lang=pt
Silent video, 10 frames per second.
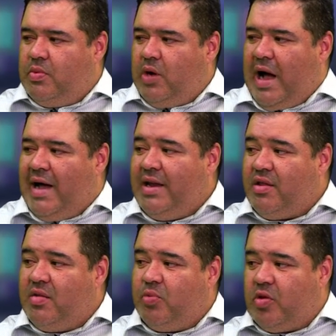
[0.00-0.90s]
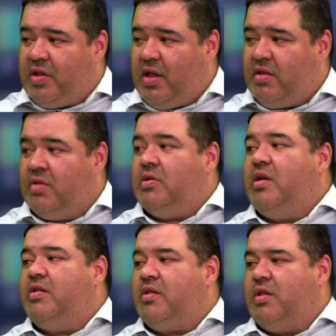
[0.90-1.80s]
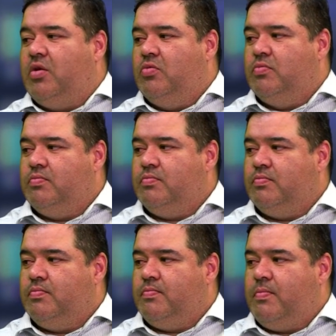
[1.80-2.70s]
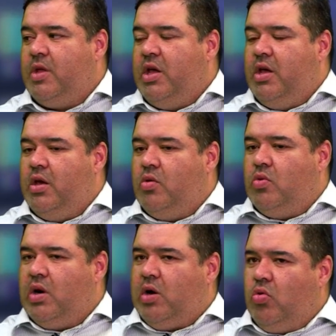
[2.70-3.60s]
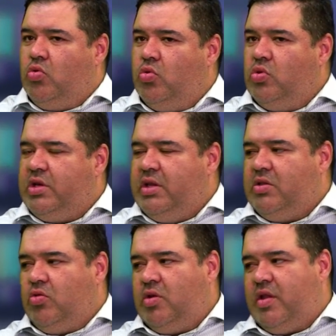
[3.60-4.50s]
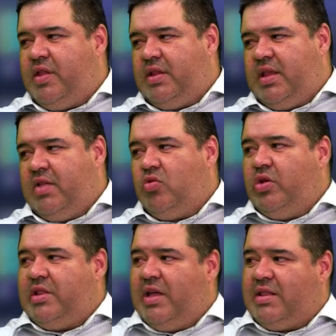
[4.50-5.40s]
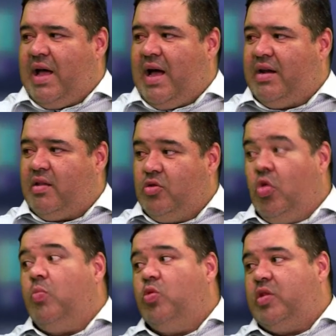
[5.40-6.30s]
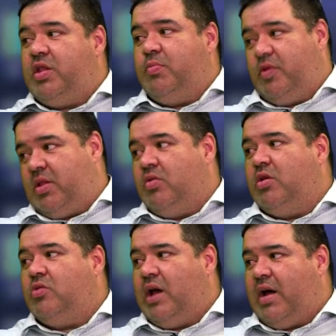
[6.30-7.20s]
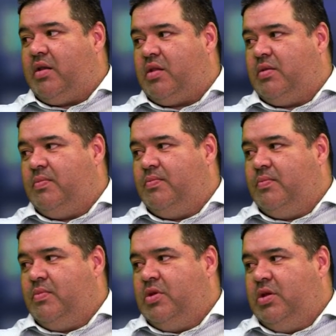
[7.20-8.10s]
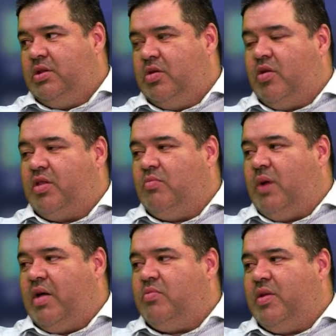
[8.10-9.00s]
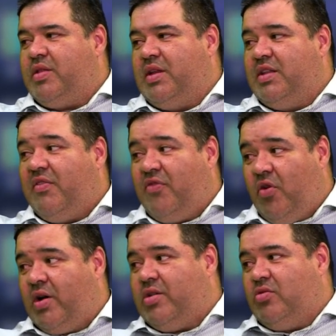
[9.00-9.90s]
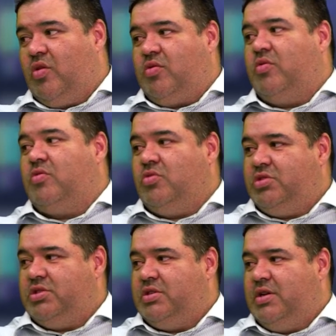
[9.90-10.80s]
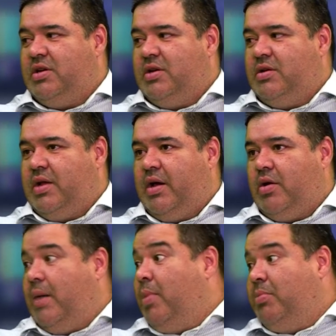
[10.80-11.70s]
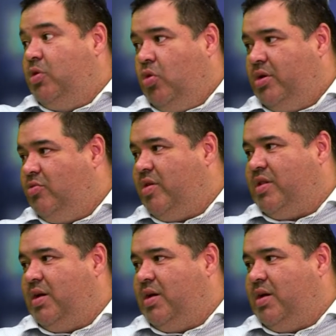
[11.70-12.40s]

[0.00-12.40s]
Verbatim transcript: áreas em processo de regularização. Eu calculo que em torno de 70, 80 áreas no município estão irregulares. Então nós temos mais umas 30 fora do nosso horizonte. Né? A Babilônia é um Babilônia,